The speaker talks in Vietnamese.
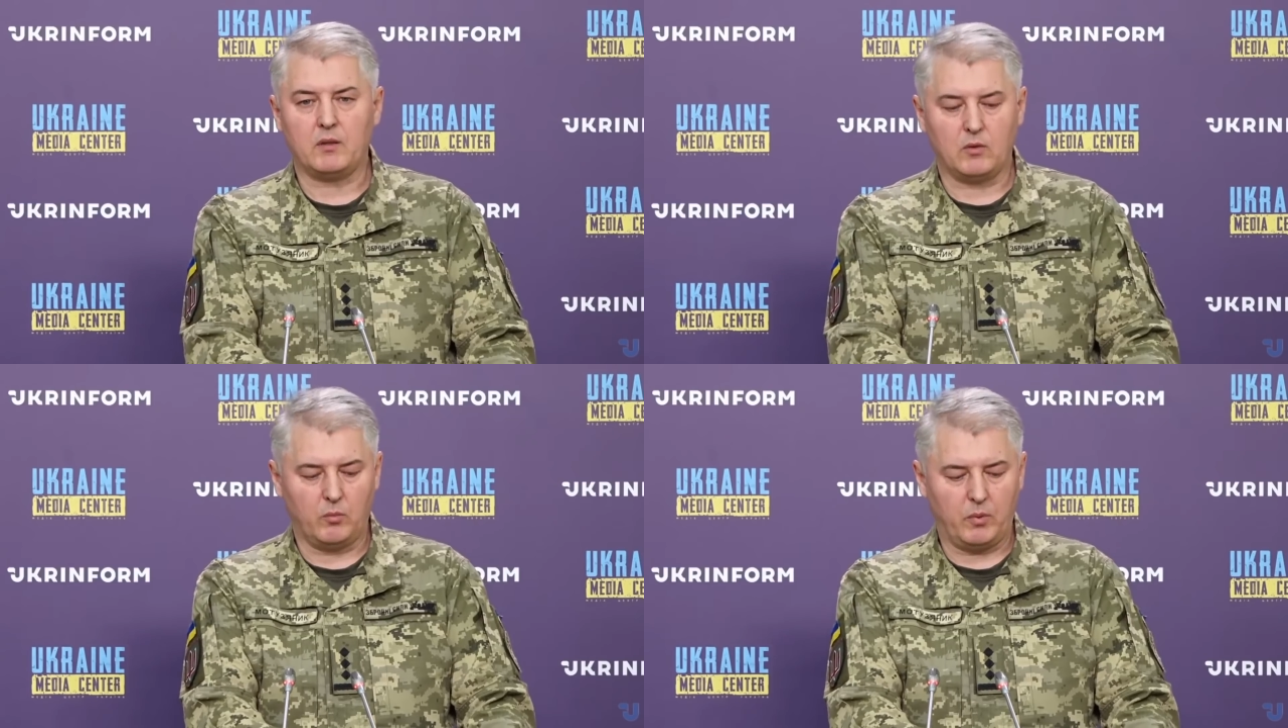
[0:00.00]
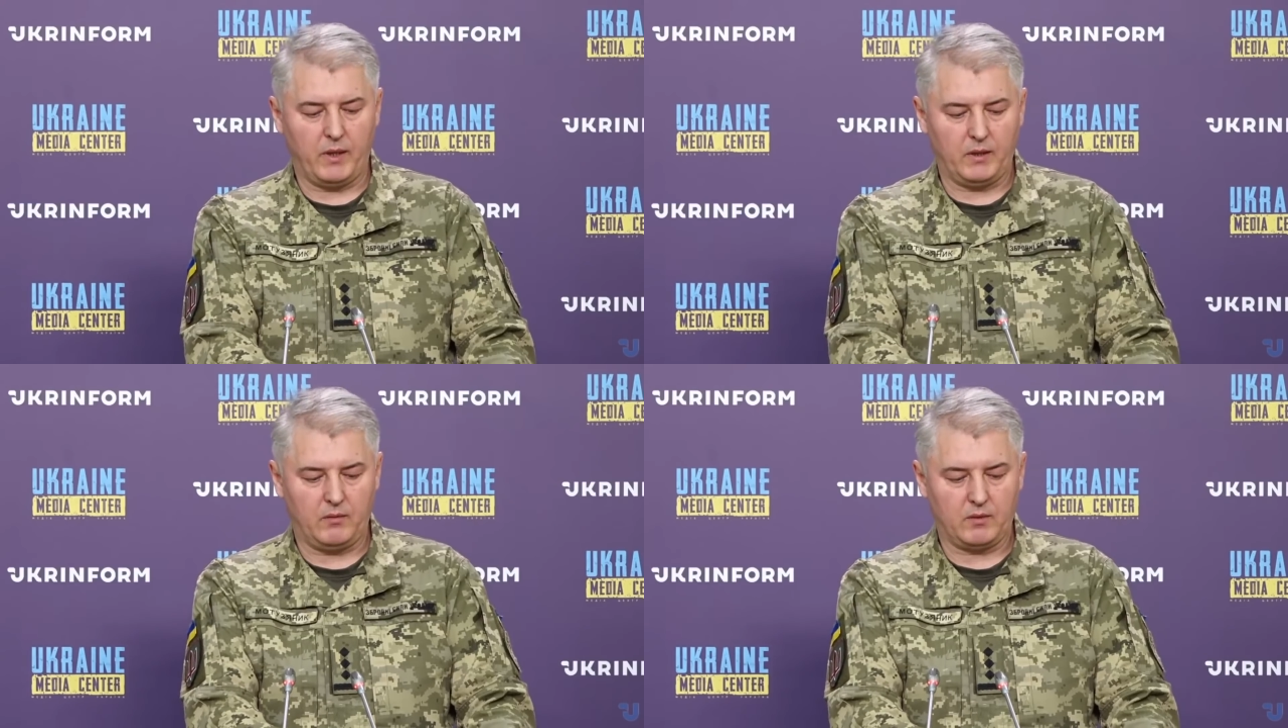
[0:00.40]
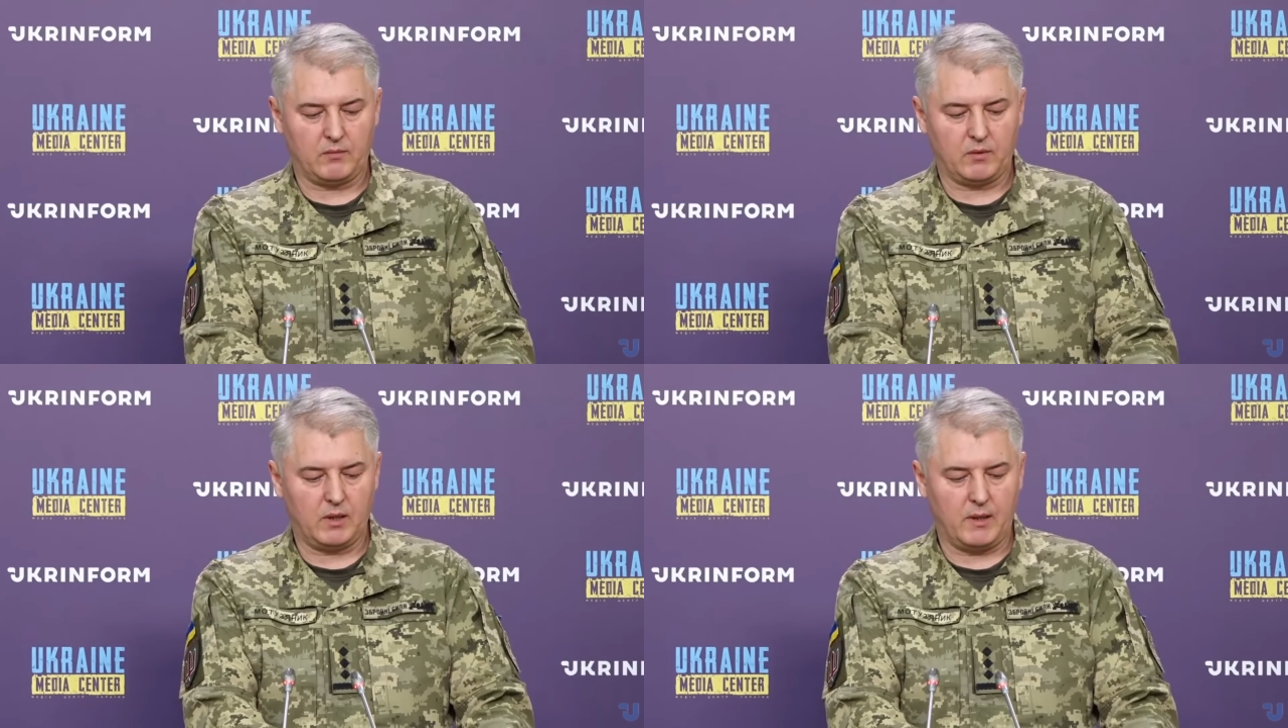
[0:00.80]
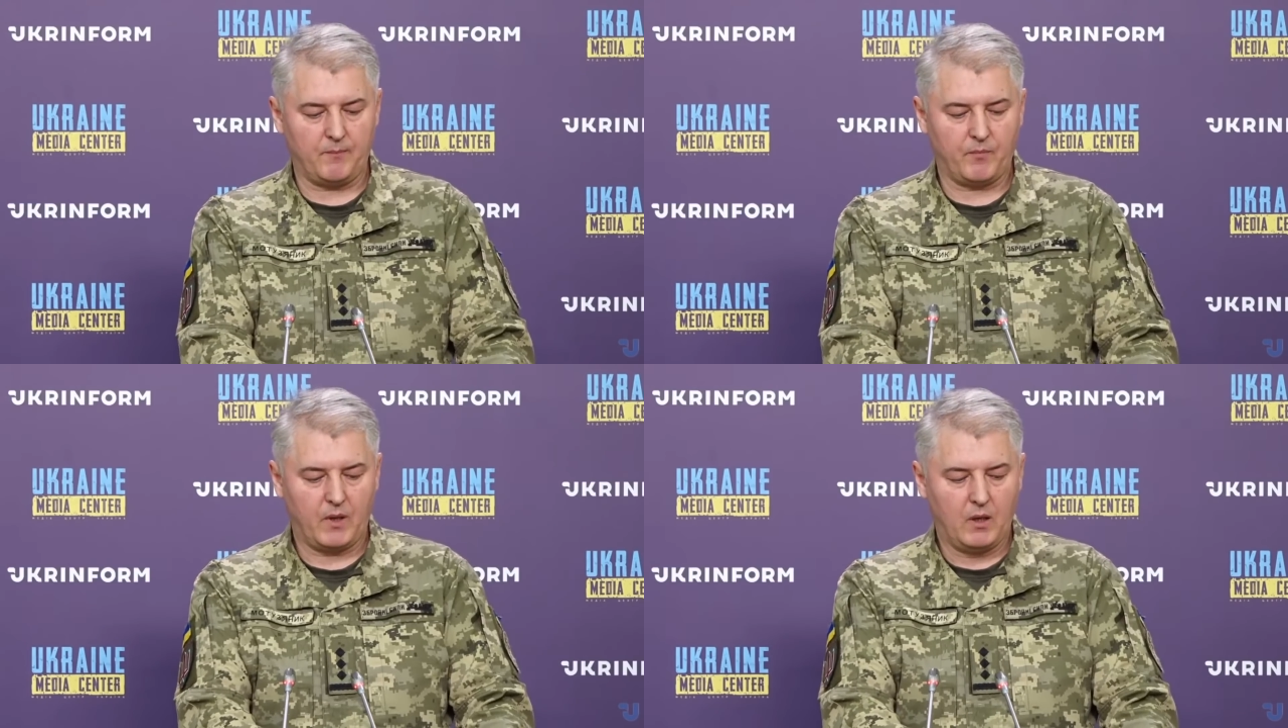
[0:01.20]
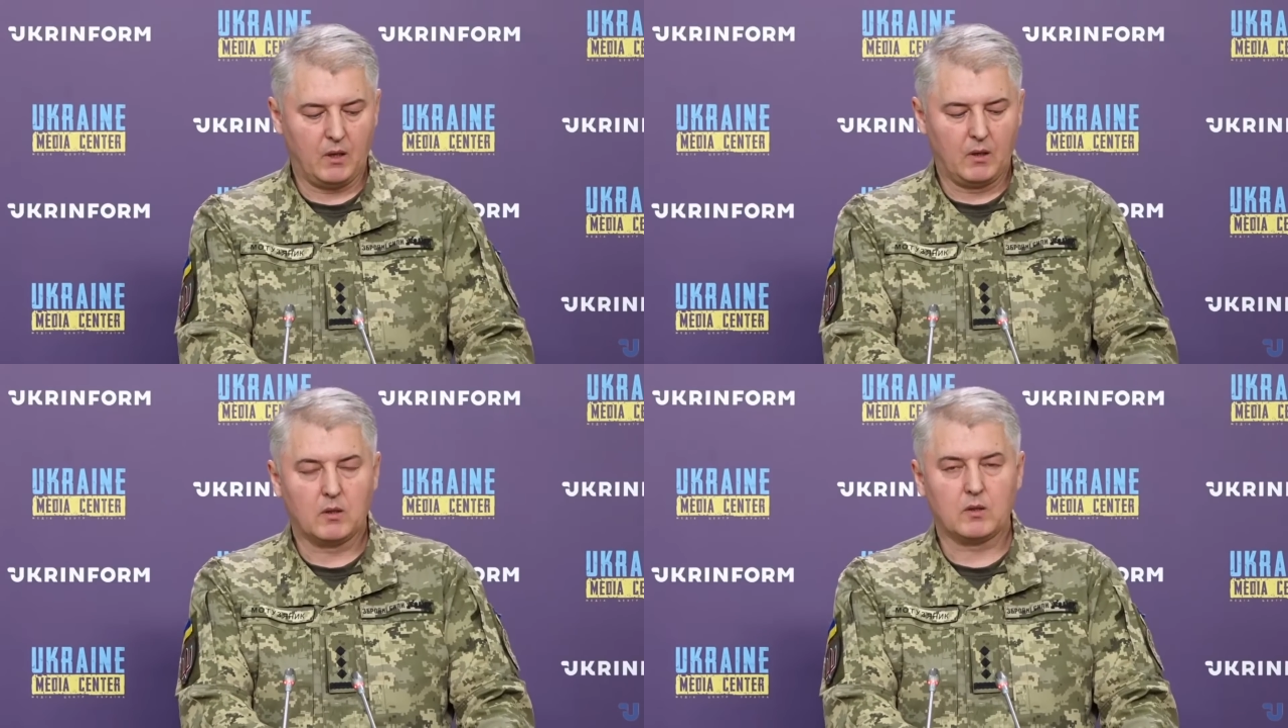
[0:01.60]
đội Nga đang sử dụng máy bay
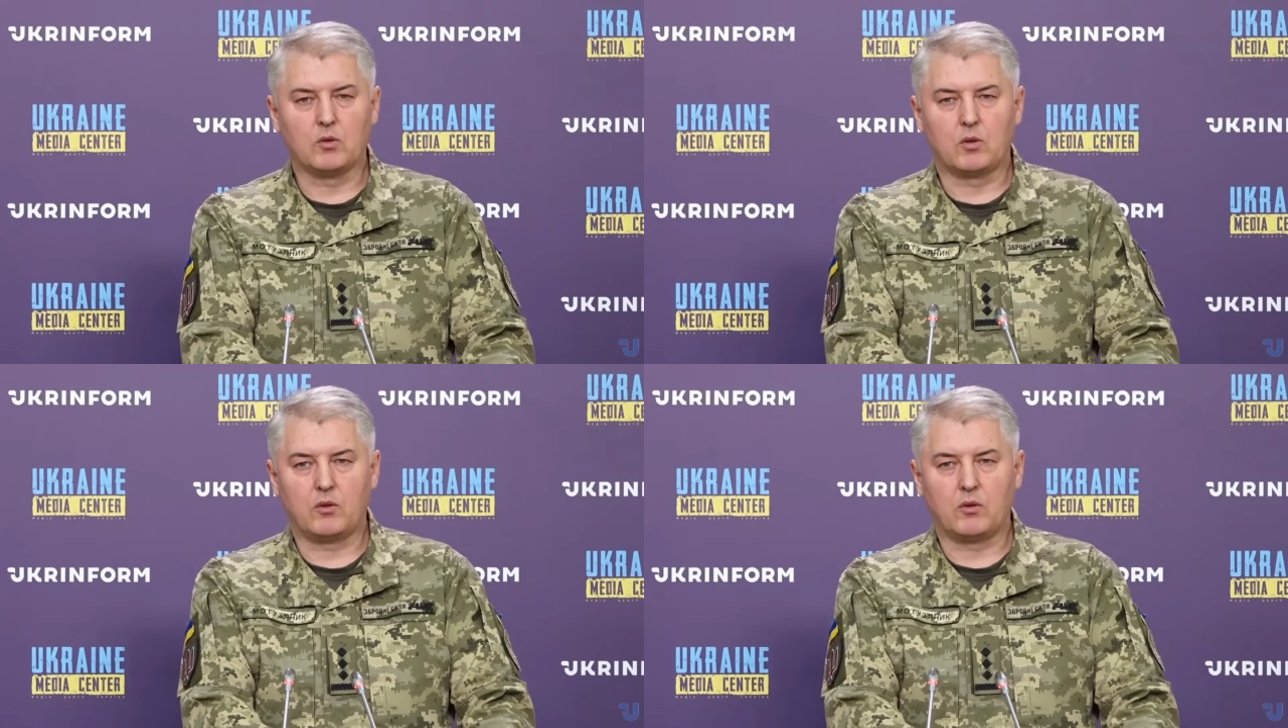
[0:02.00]
chiến đấu,